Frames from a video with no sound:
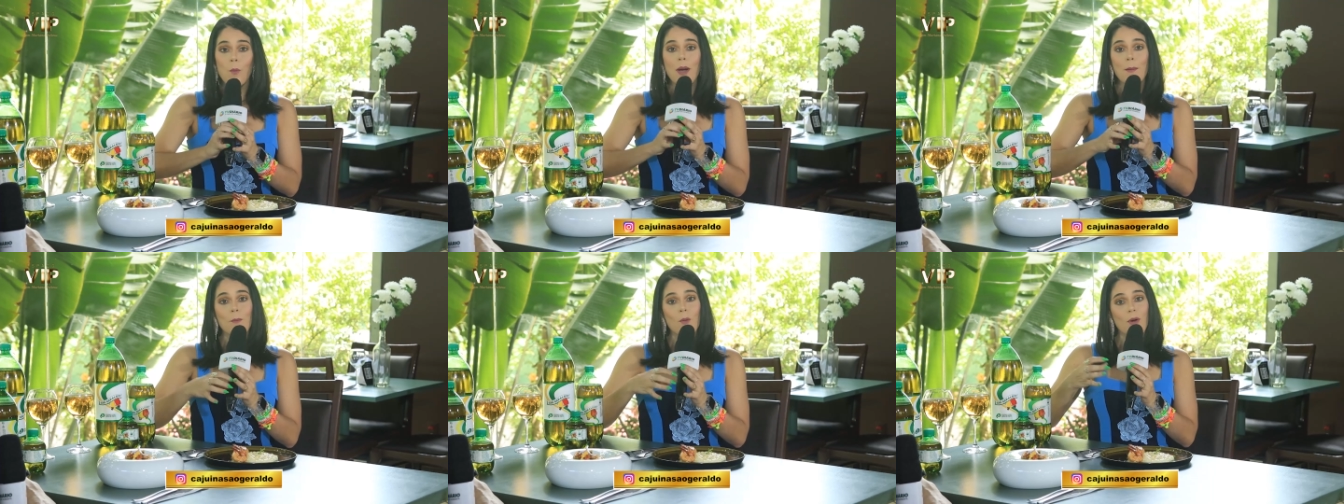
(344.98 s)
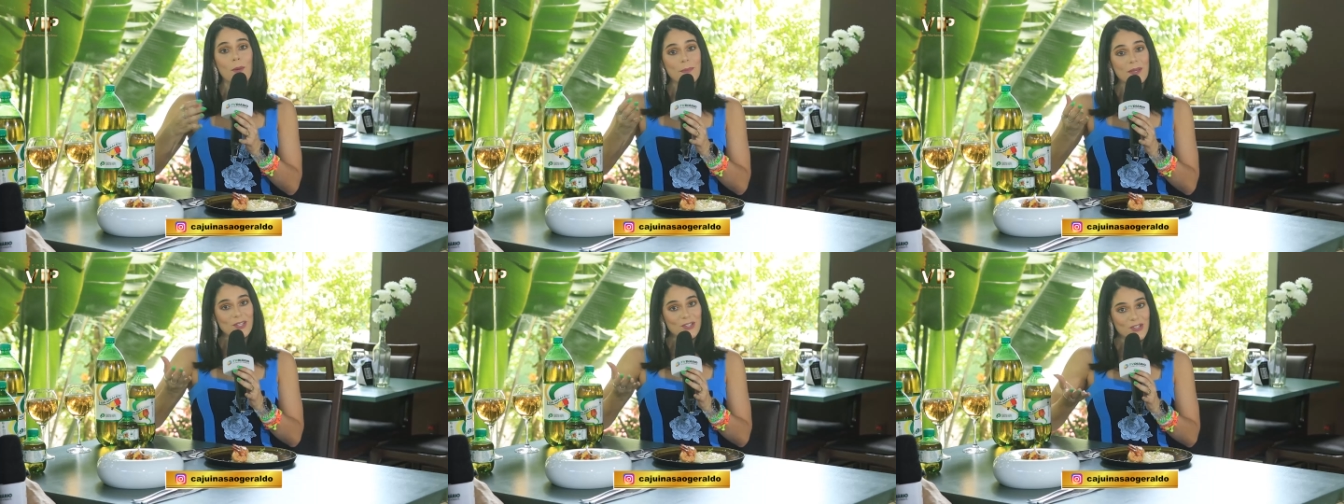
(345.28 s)
uma
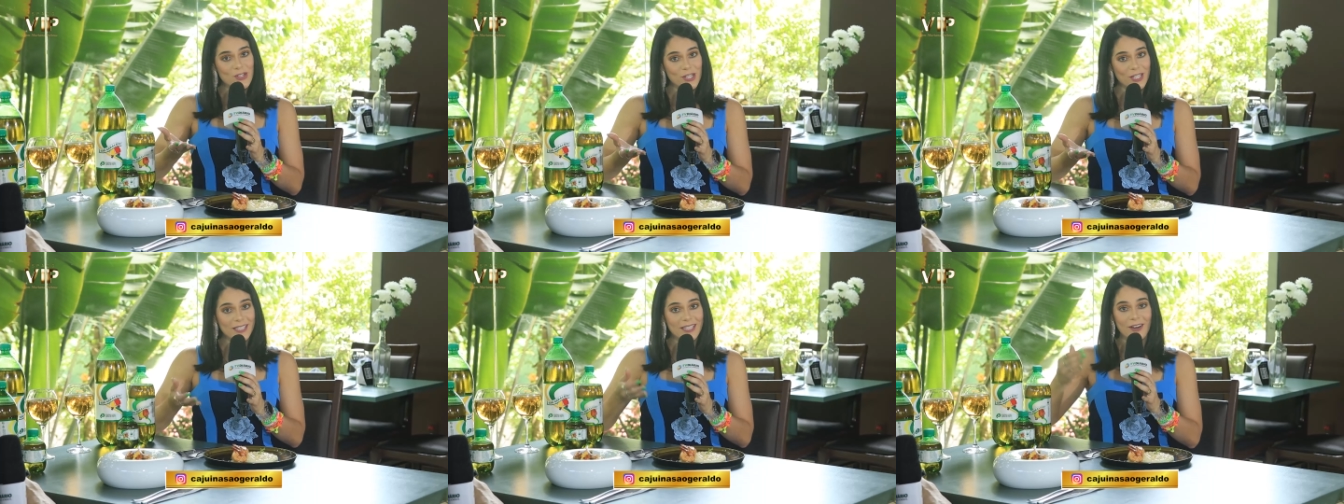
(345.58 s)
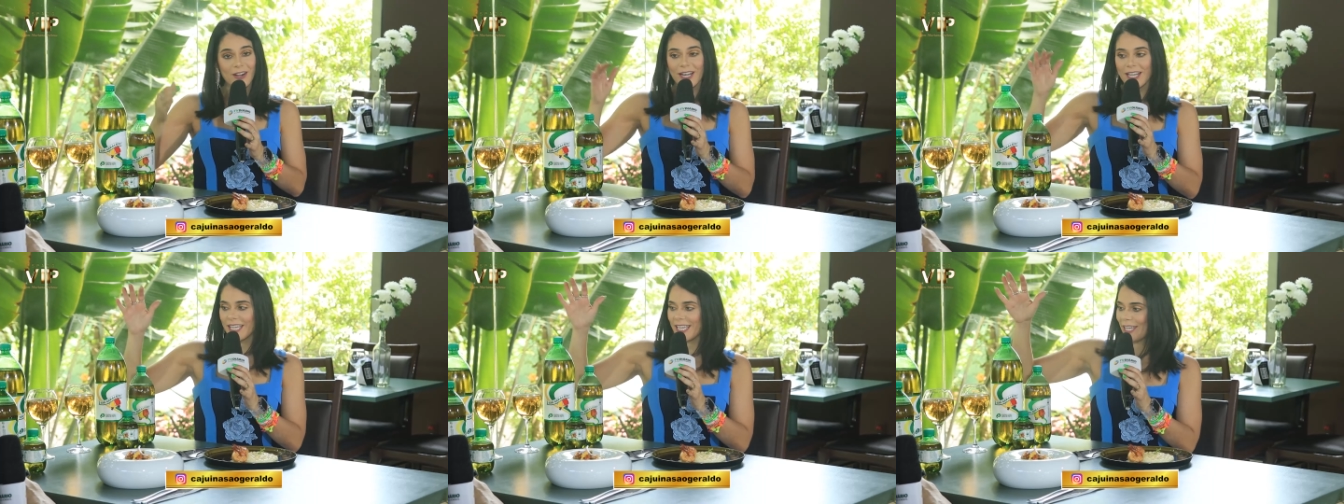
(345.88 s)
boa
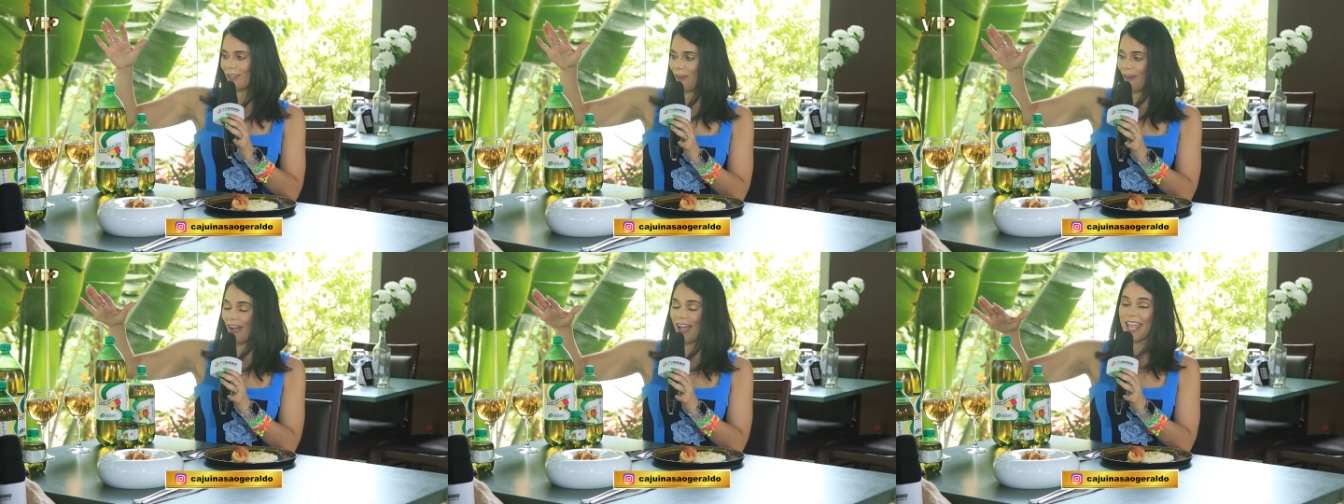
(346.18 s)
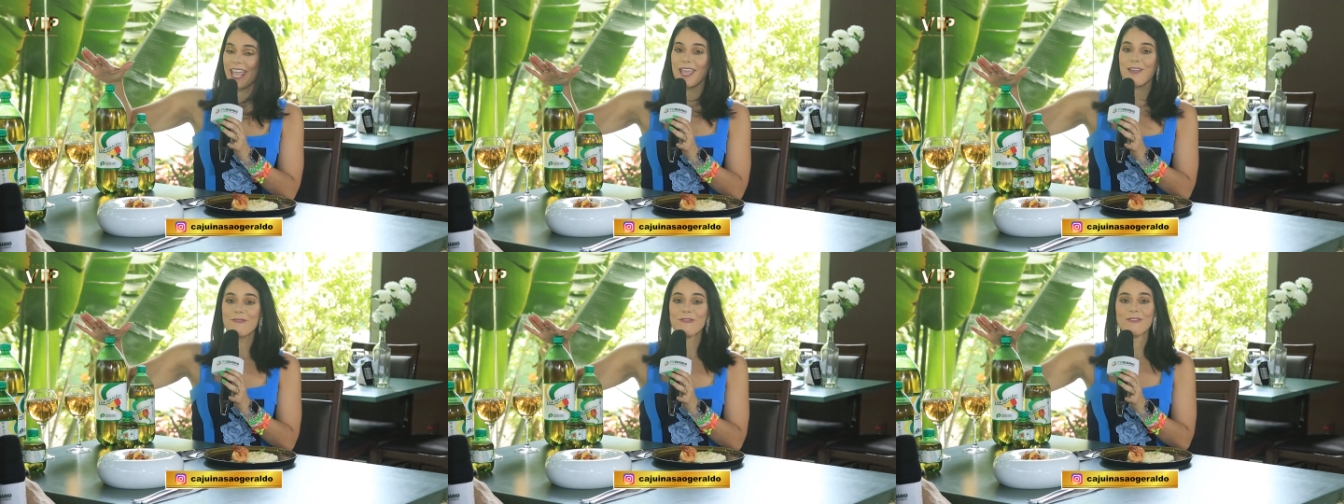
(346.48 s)
pedida, olha aqui, ó,
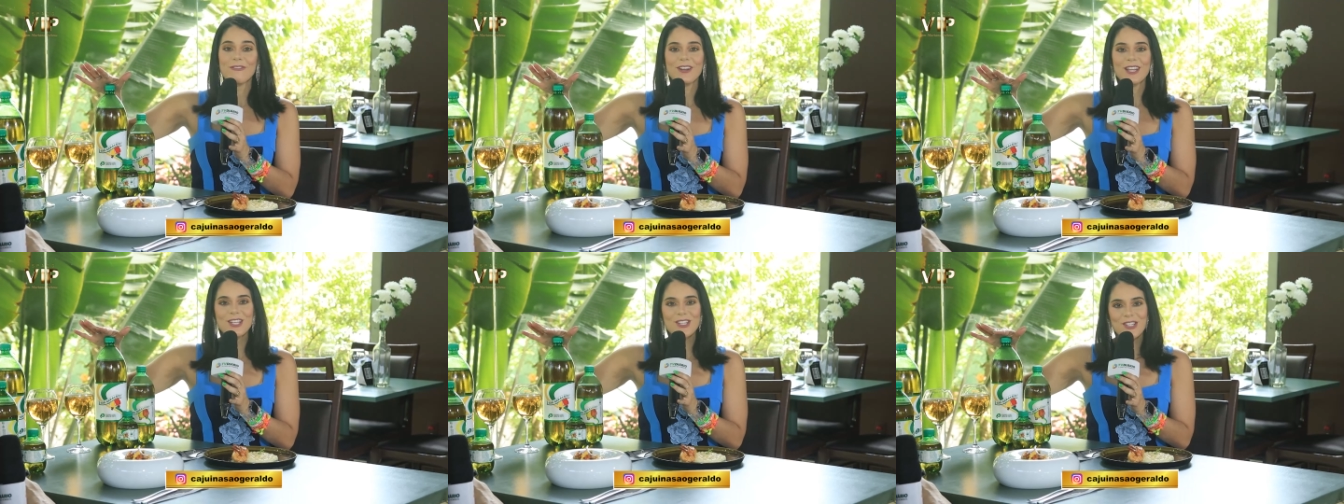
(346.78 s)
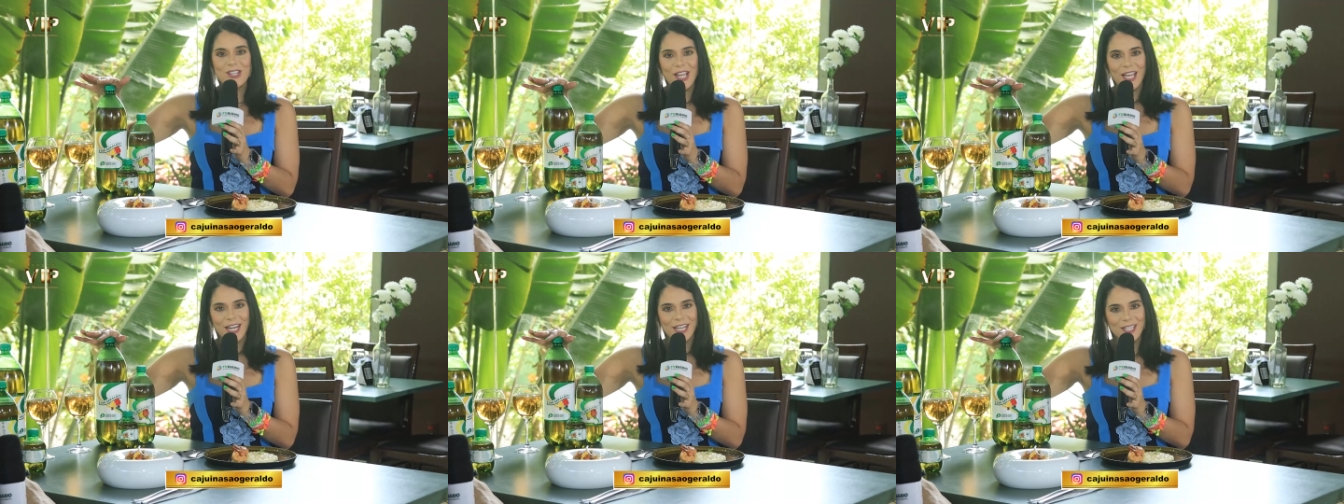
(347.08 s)

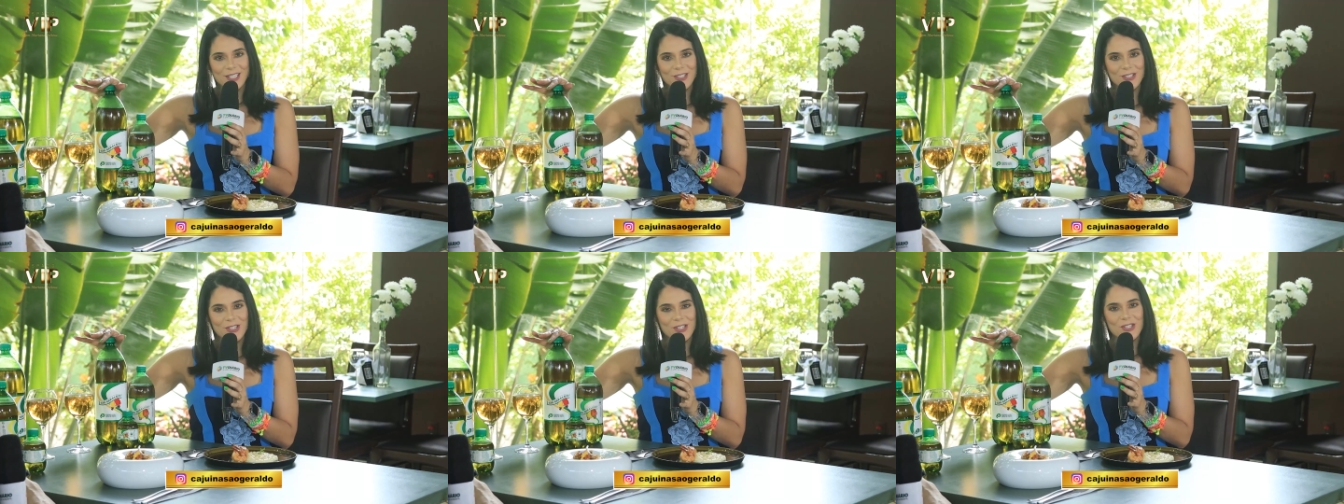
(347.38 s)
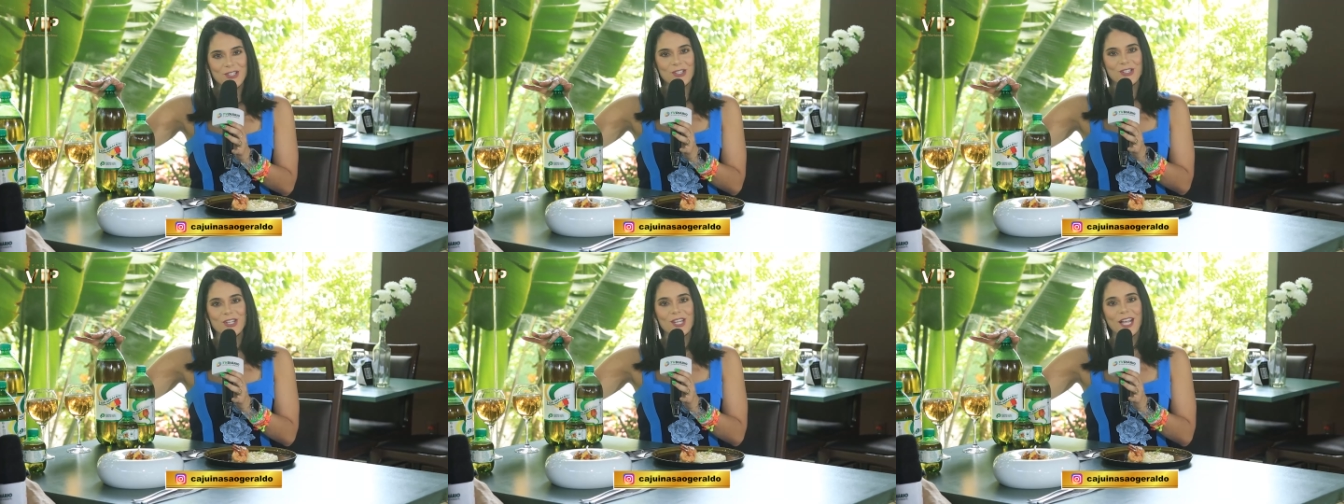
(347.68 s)

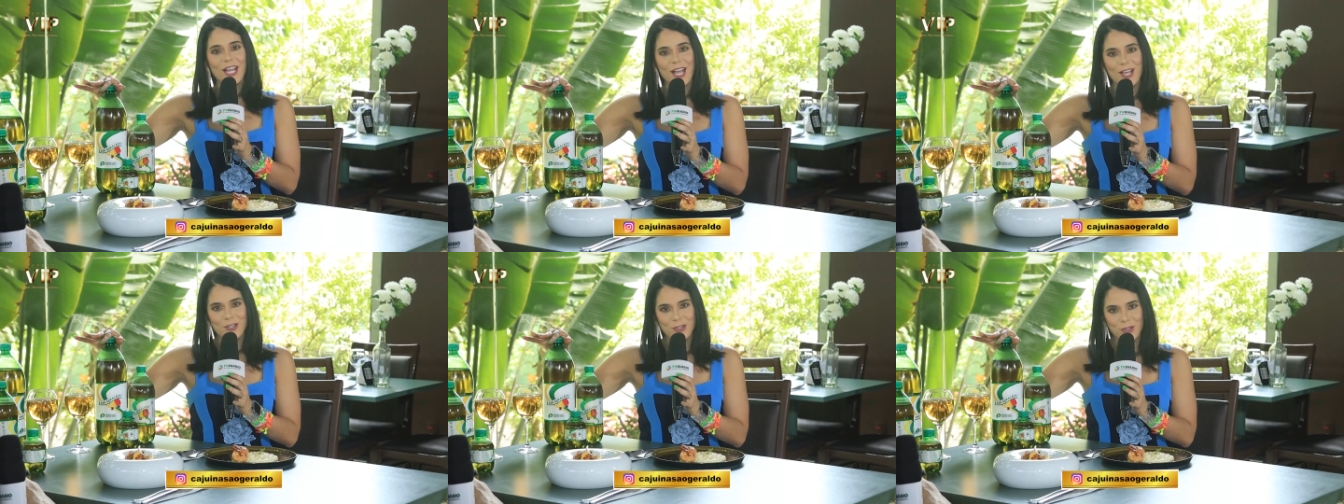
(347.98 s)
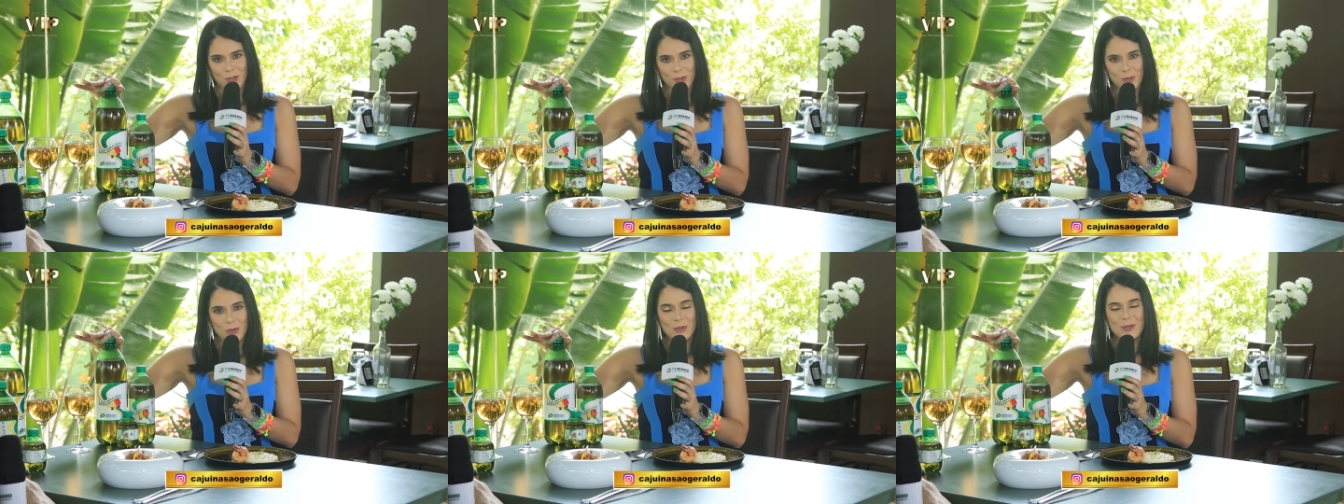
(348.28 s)
refrigerante de
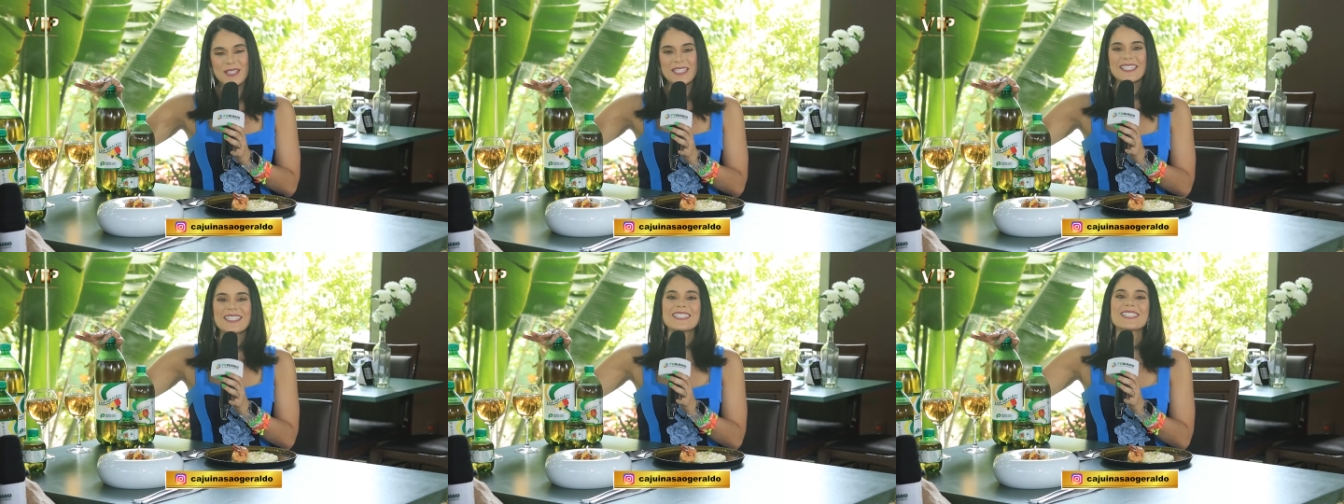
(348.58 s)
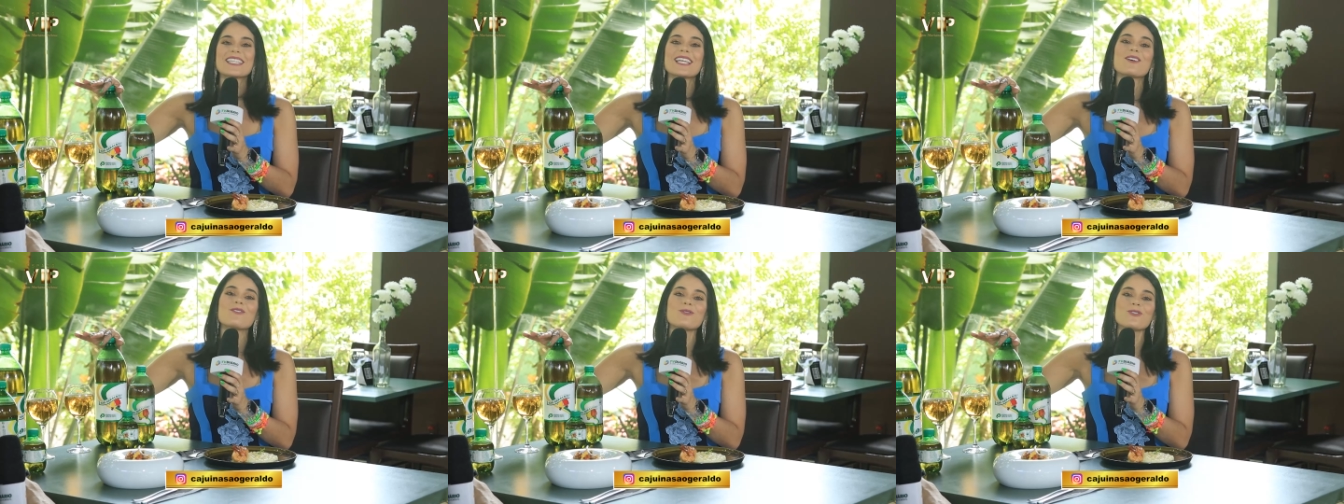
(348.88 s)
caju
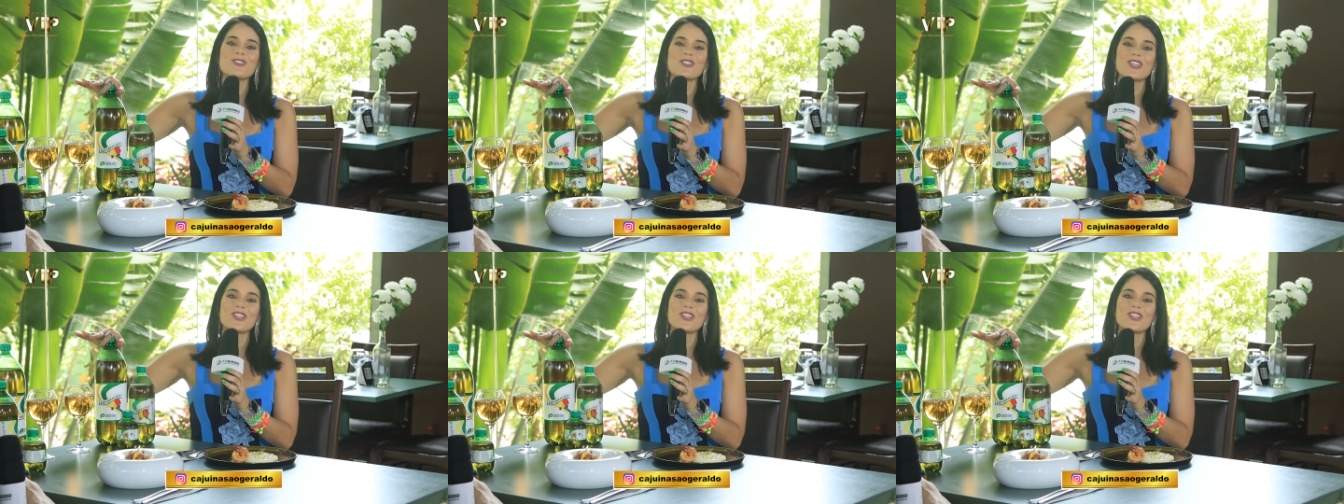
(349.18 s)
São